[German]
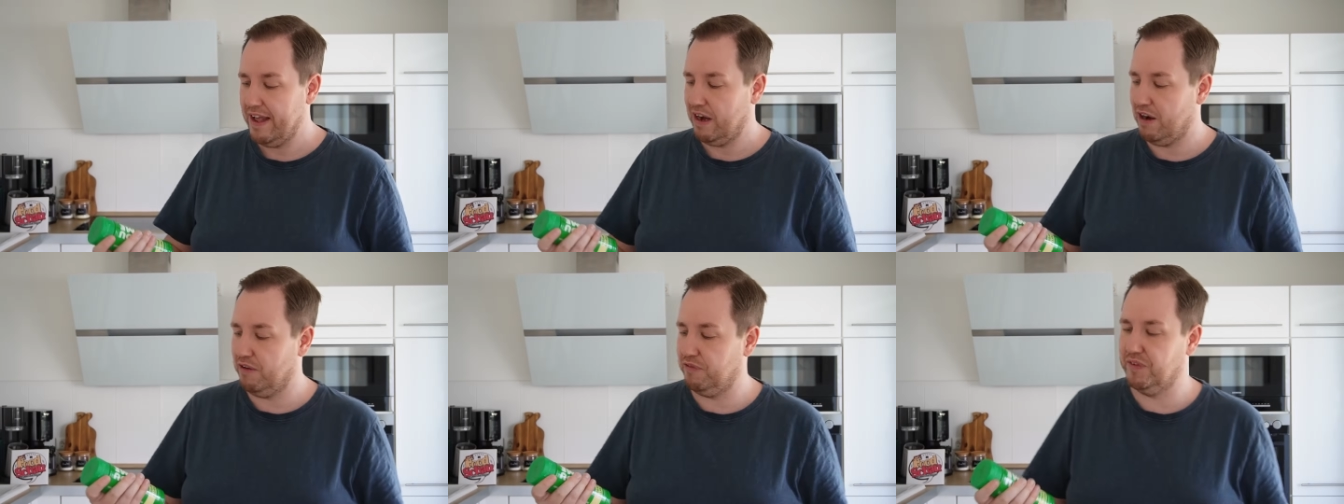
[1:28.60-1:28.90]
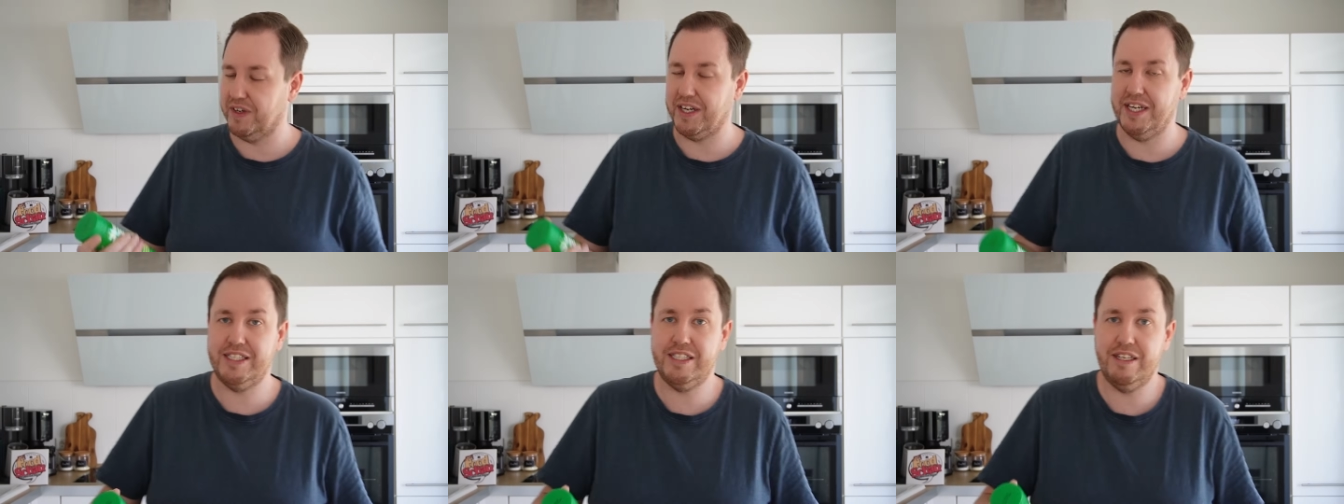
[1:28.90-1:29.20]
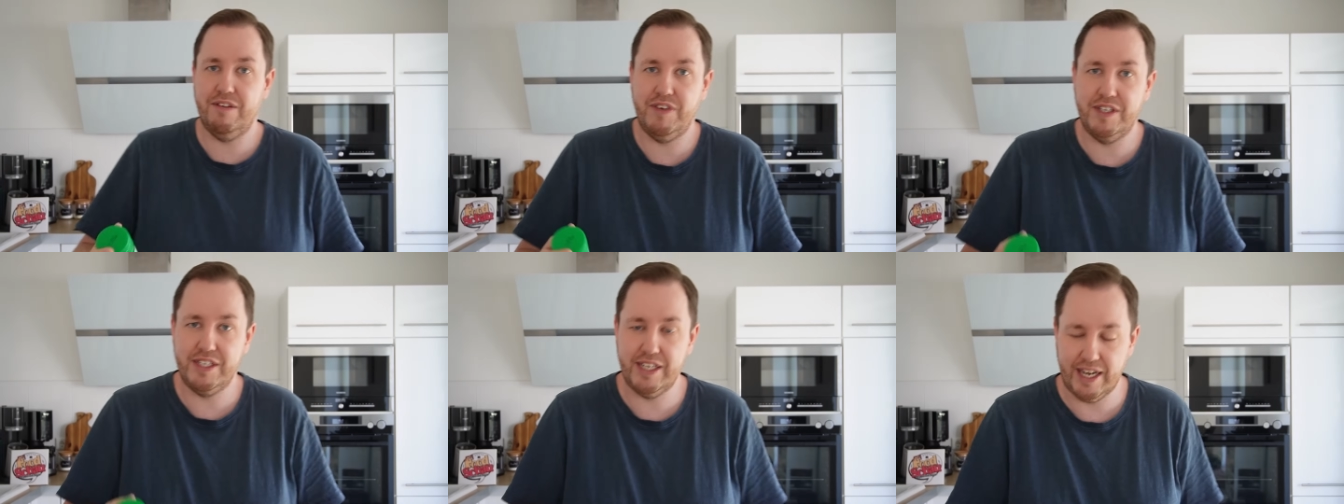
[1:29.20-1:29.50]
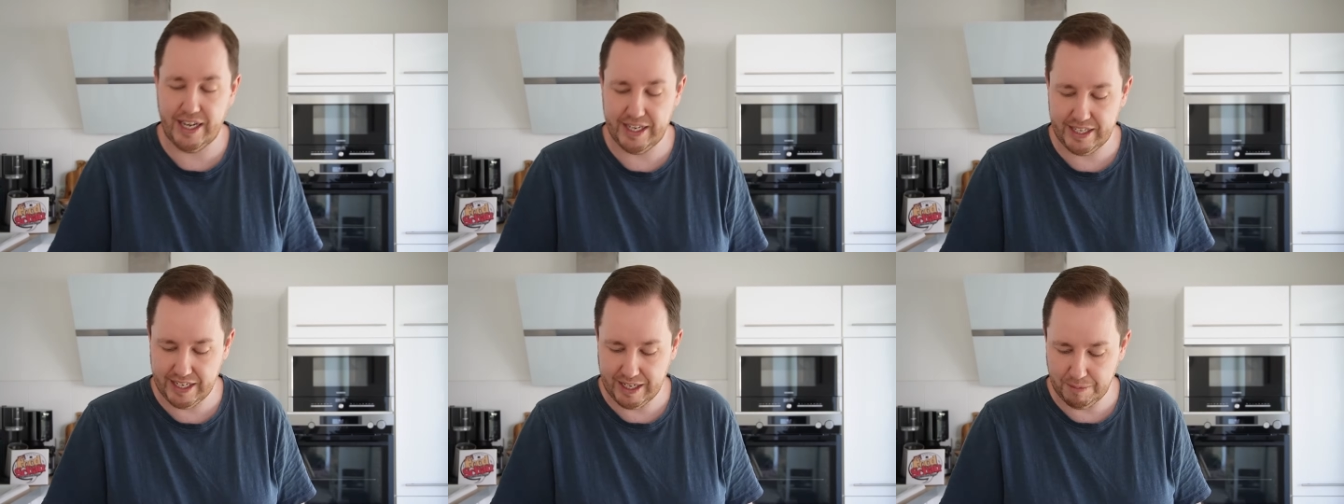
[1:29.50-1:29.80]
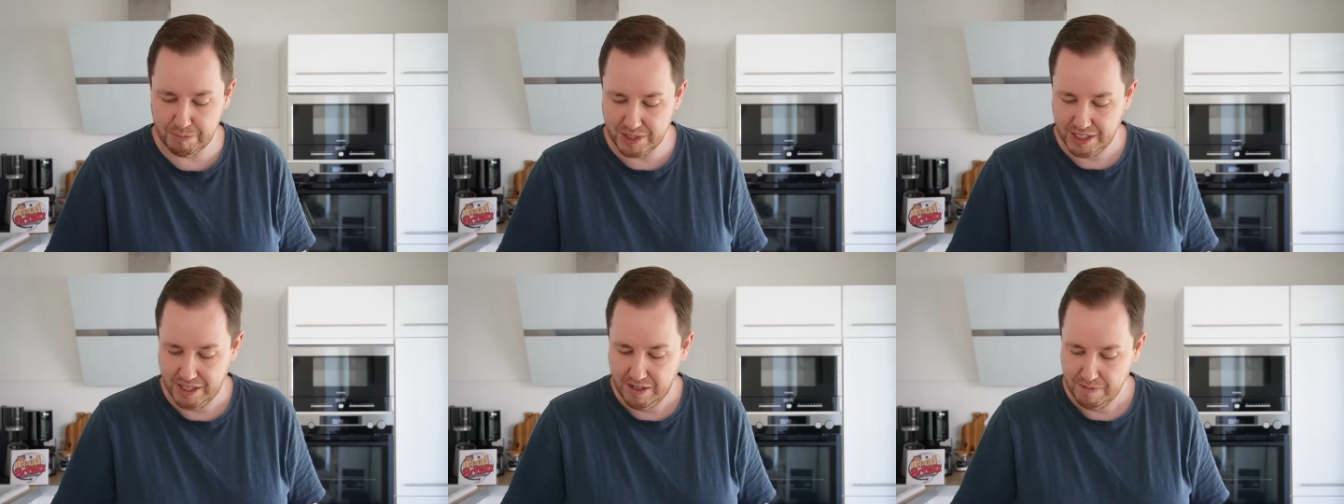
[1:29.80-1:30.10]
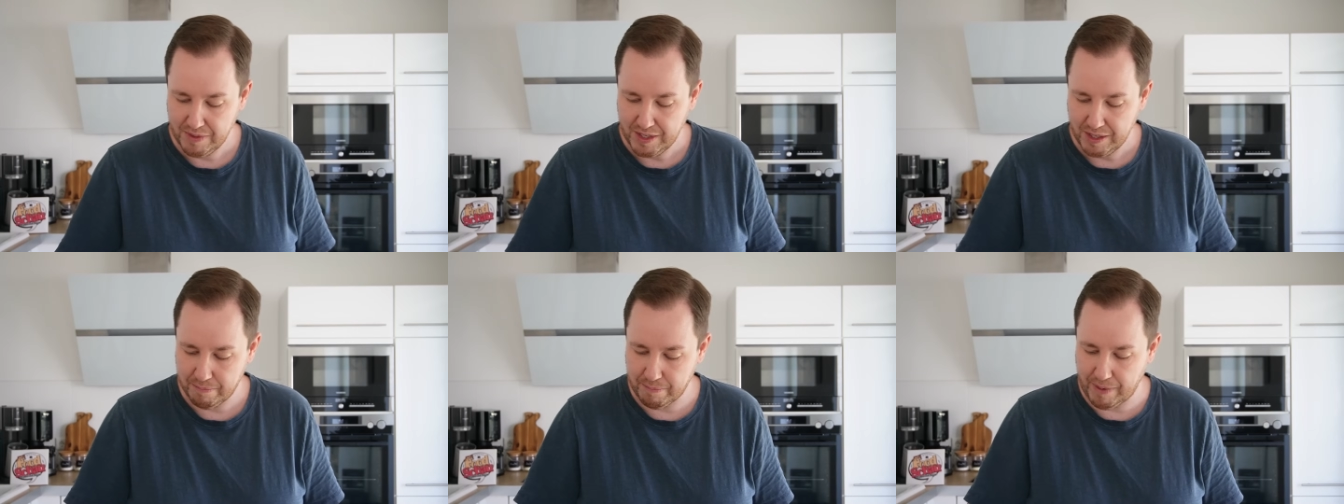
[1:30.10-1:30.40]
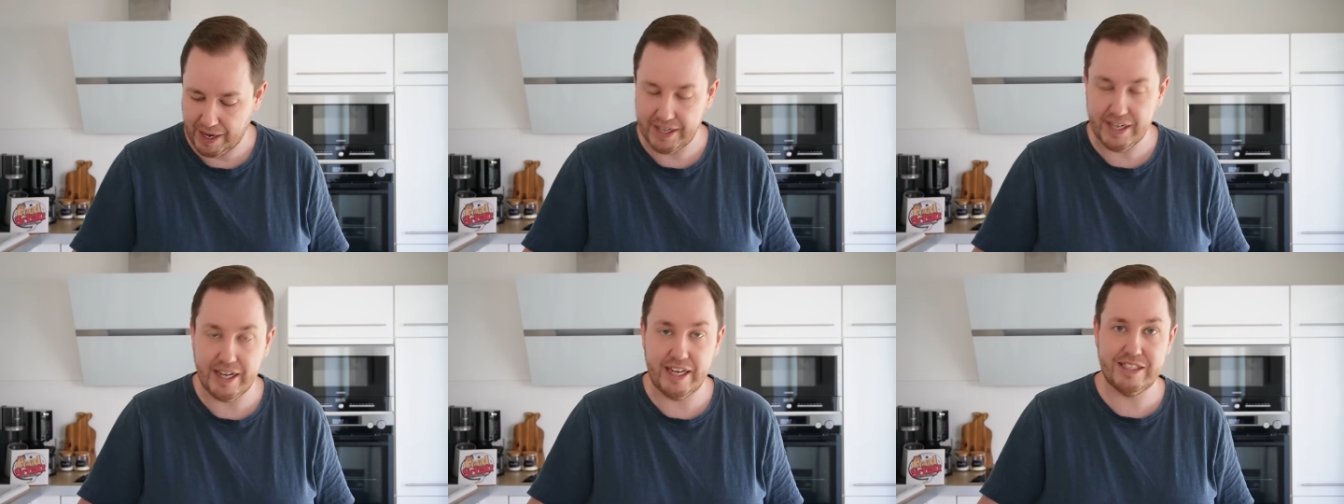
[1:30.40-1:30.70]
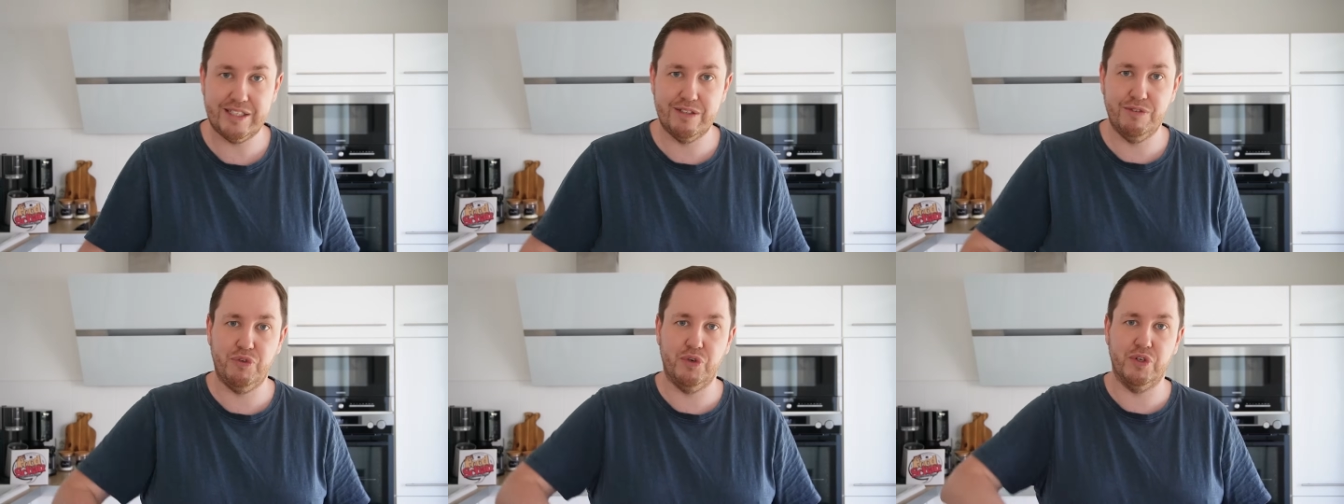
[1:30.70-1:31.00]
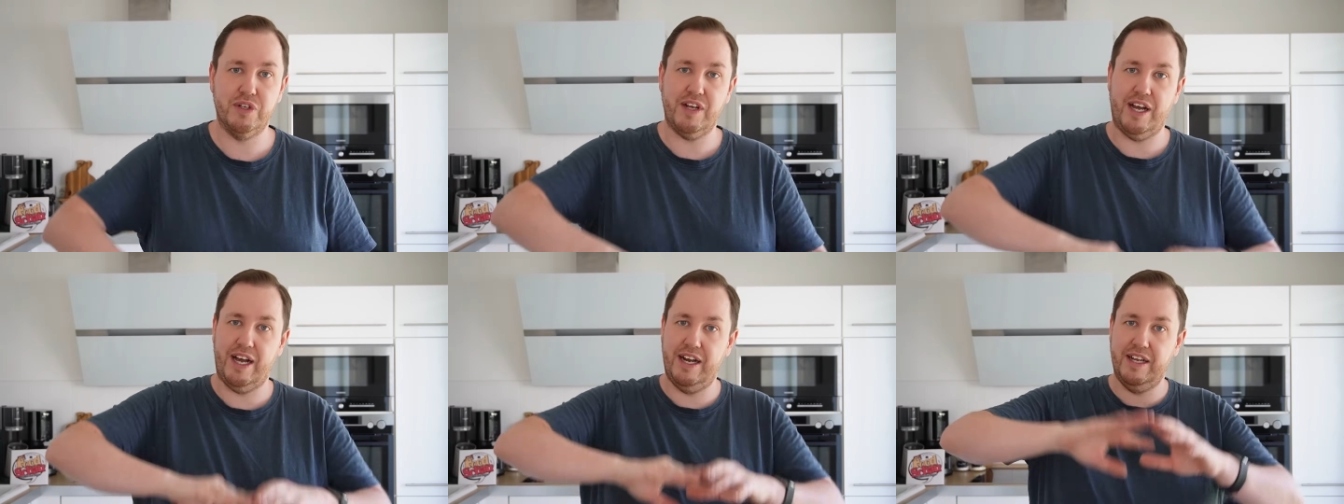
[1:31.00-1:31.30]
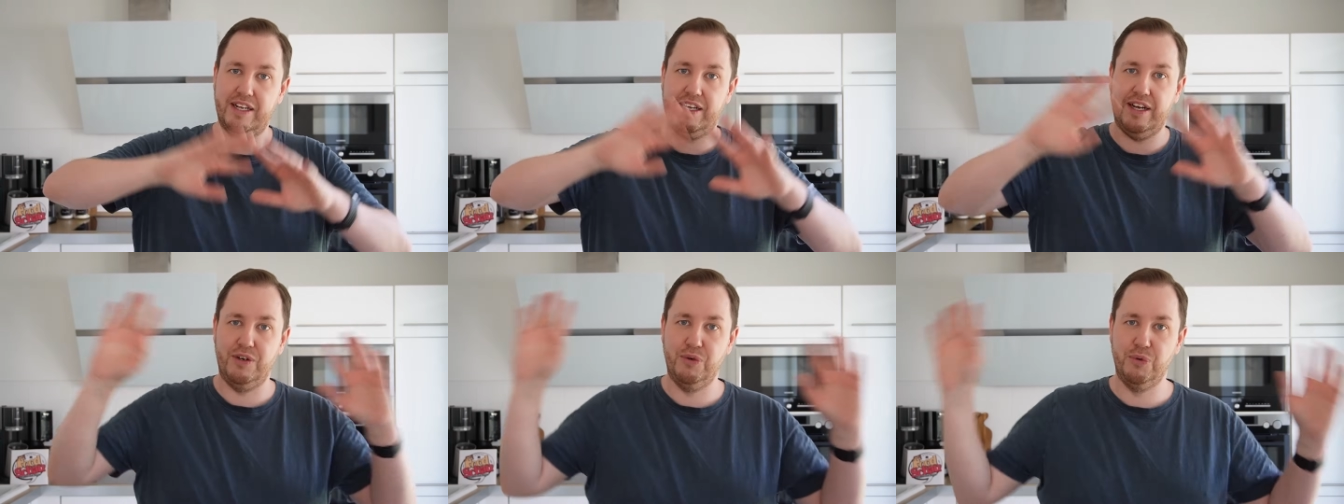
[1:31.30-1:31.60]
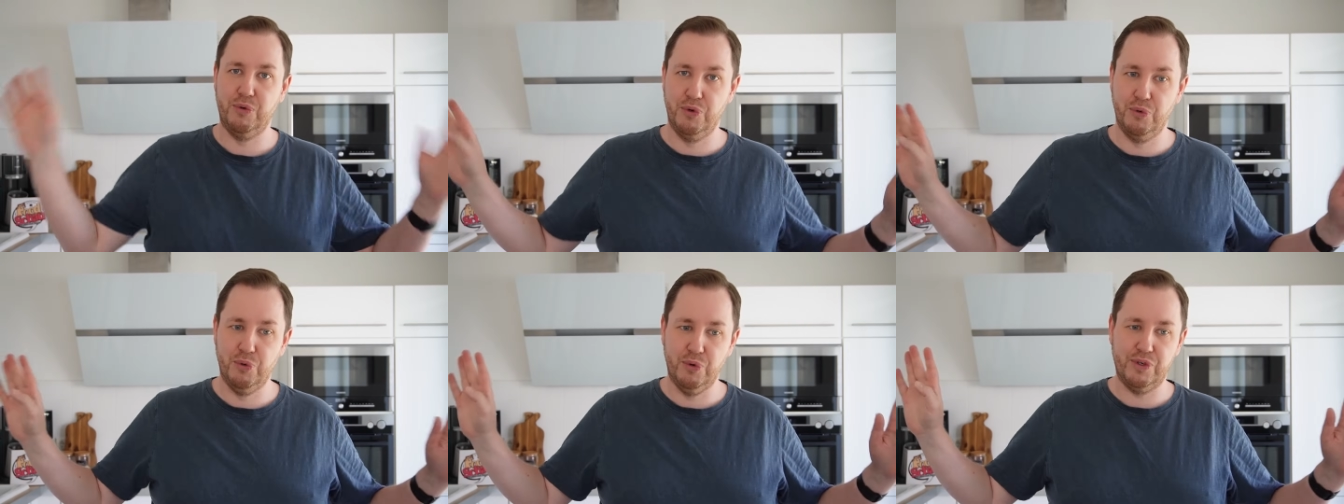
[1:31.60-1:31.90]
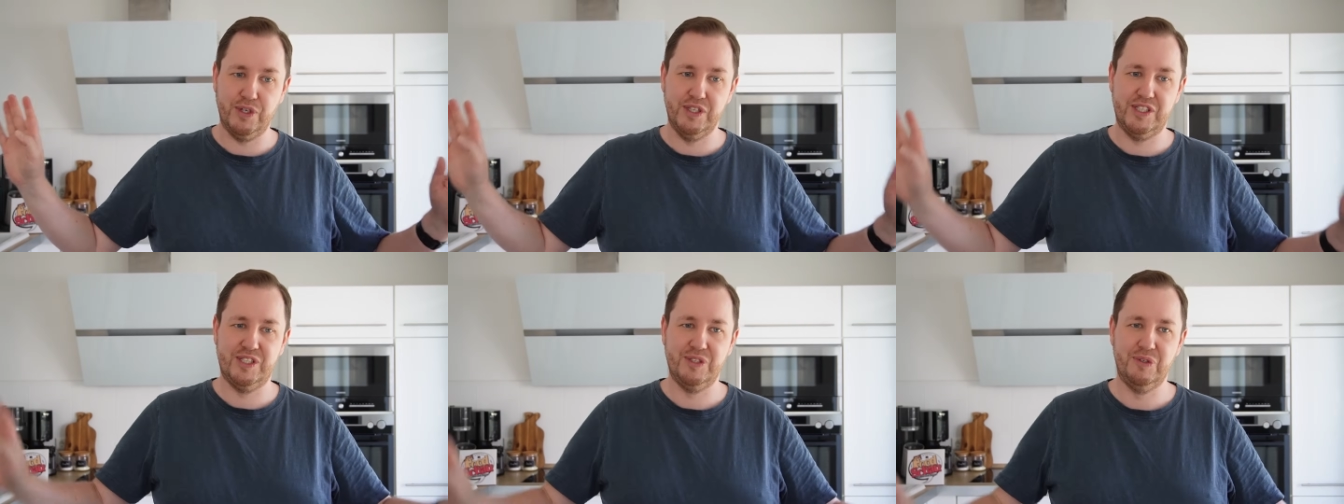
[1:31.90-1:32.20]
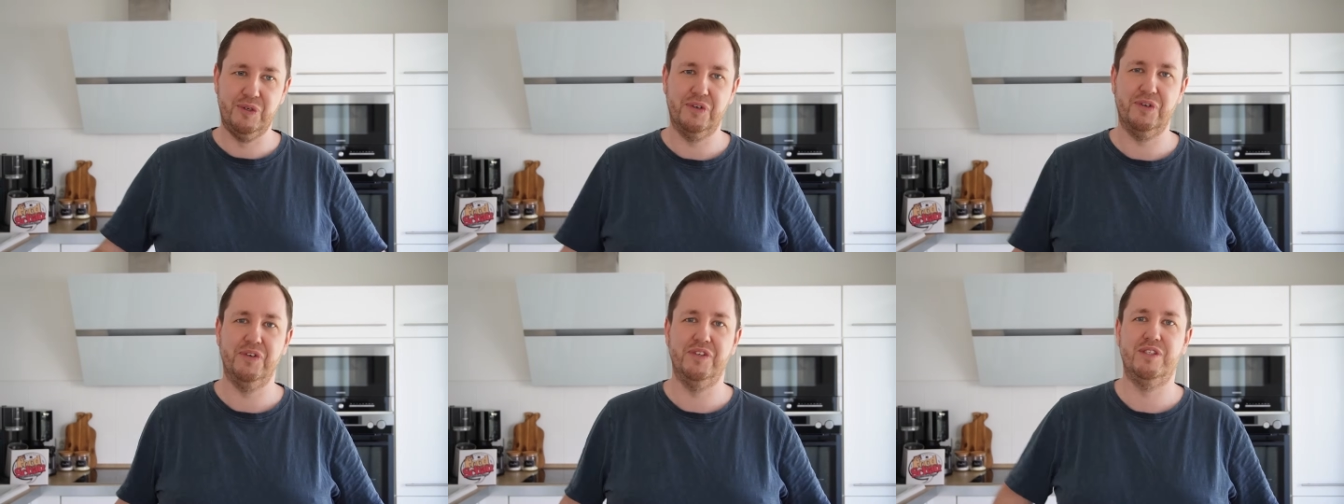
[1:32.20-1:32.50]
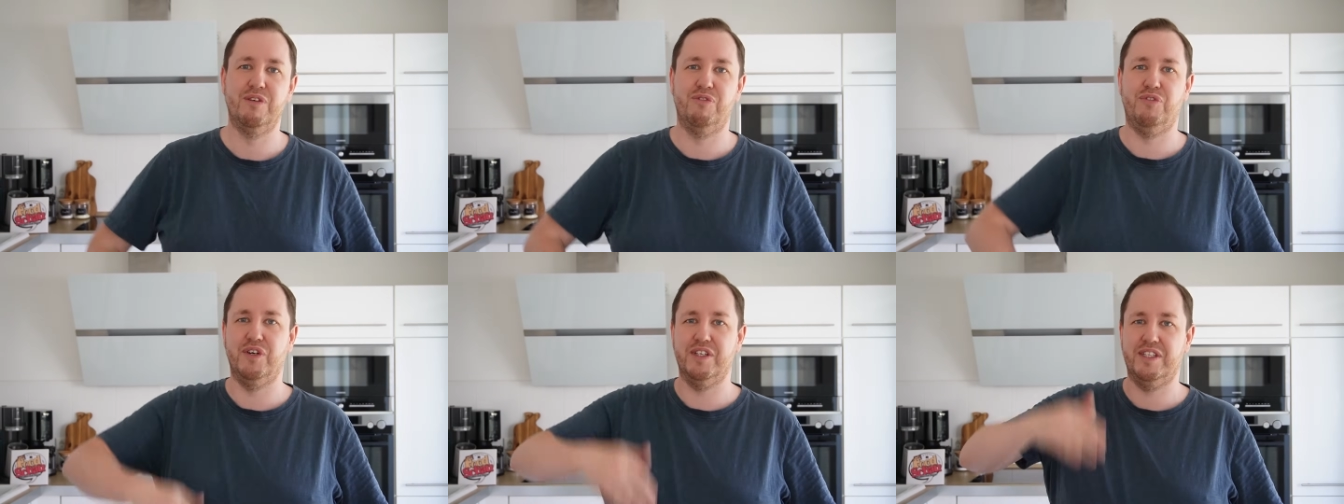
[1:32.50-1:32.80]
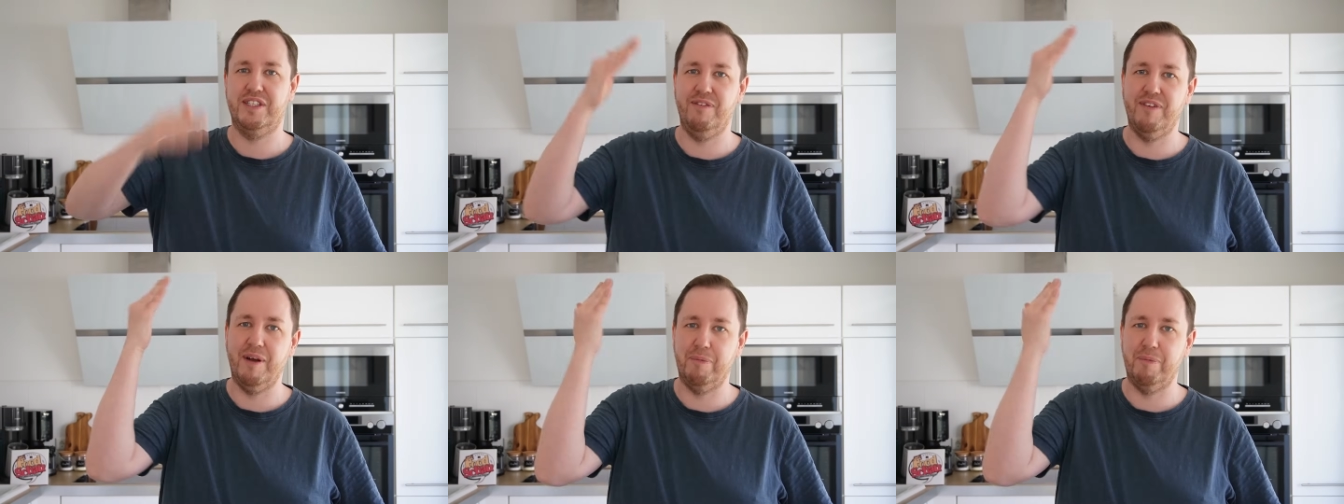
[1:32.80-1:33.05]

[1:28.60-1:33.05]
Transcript: auf dem Rechner, wenn ihr einen habt. Meiner hat sofort alle Kanonen hochgezogen und sofort die